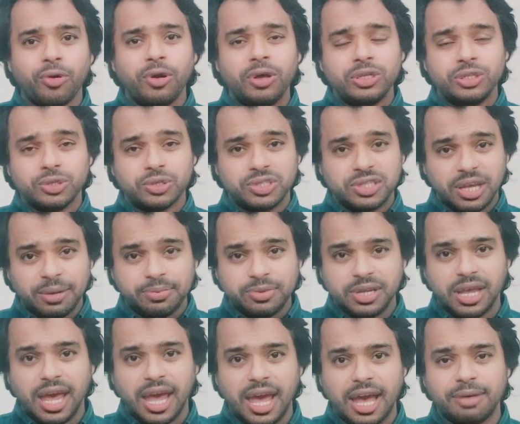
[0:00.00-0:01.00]
जो
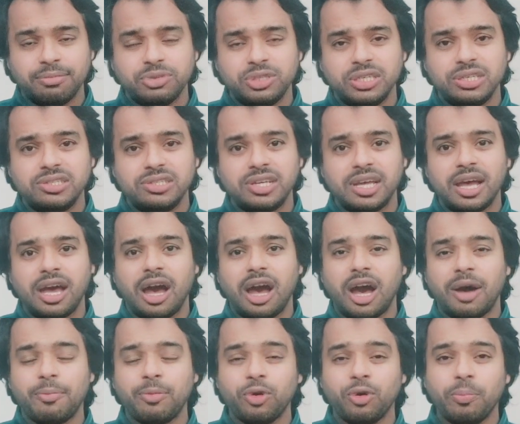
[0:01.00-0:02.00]
सबसे अहम चीज़ है
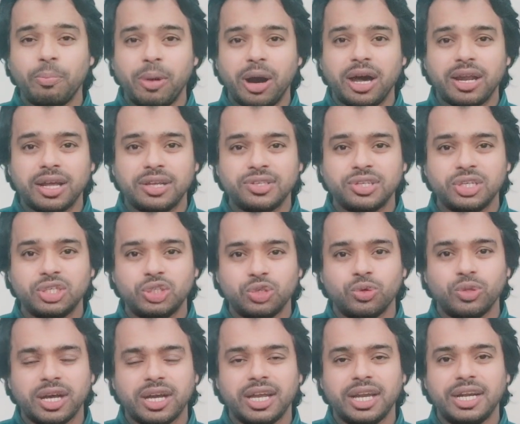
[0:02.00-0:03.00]
आपको 12 से
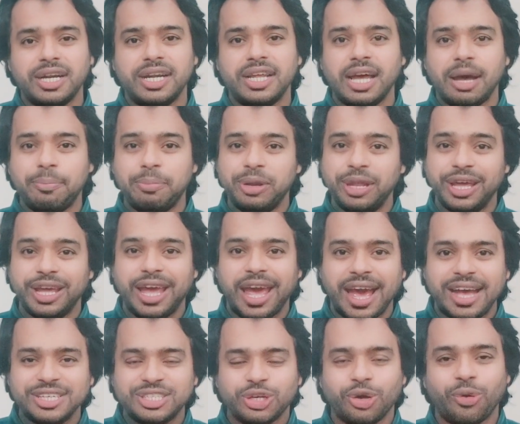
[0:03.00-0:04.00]
14 घंटे अपने
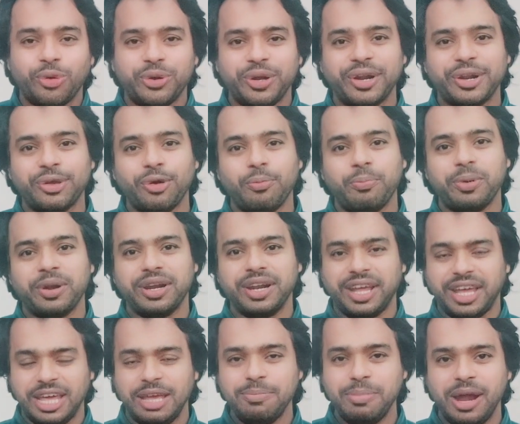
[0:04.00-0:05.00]
कैश काउंटर के ऊपर
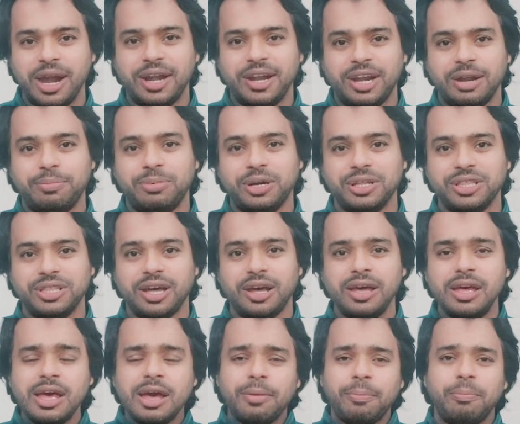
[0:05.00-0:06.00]
नहीं बैठना पड़ता
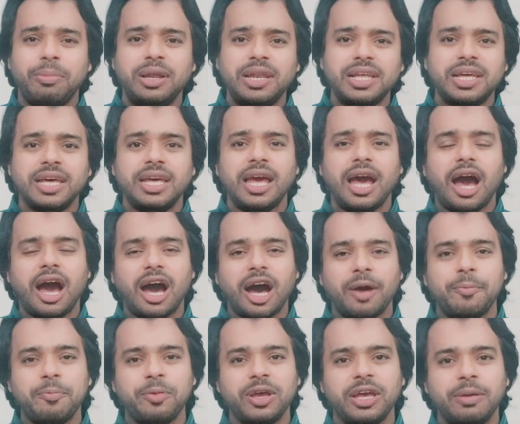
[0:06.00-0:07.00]
बल्कि
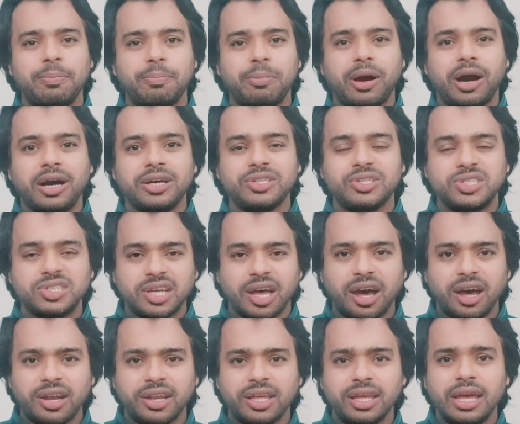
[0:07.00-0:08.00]
आपके पास
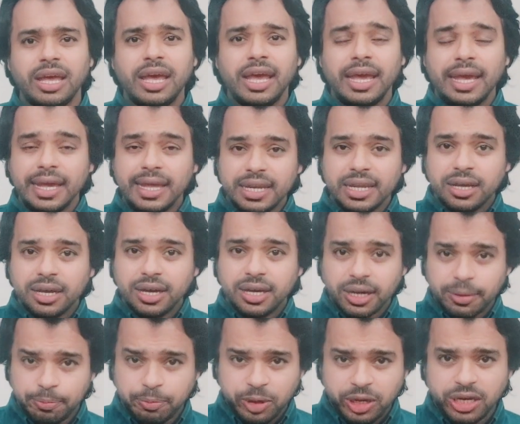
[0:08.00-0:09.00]
सारी
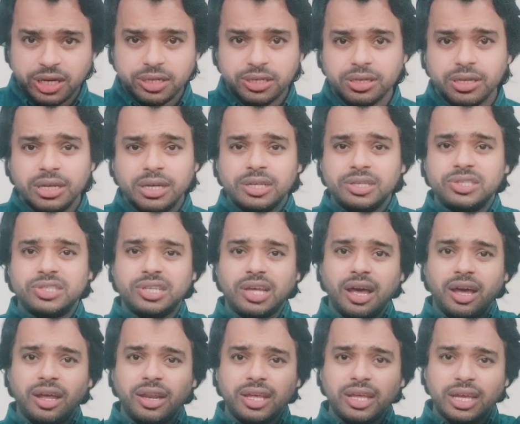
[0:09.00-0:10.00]
इनक्रप्टिड
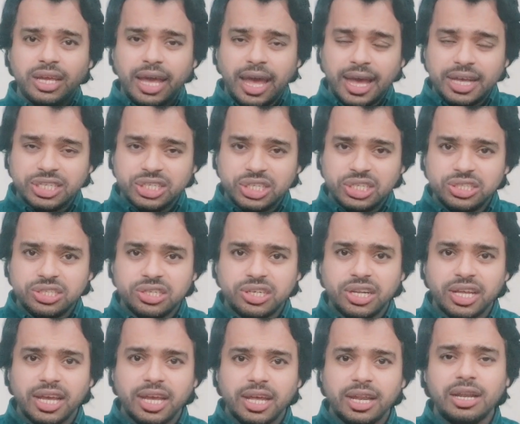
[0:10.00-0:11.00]
सारी कैश की
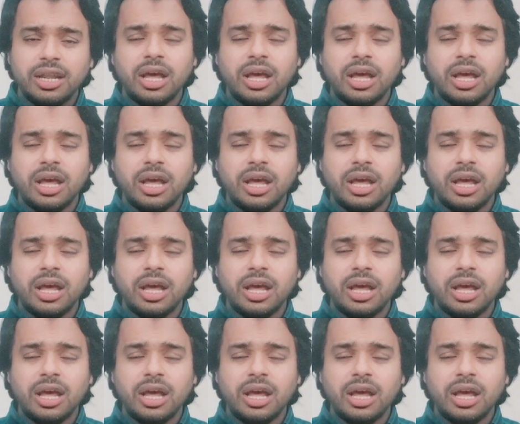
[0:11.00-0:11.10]
डिटेल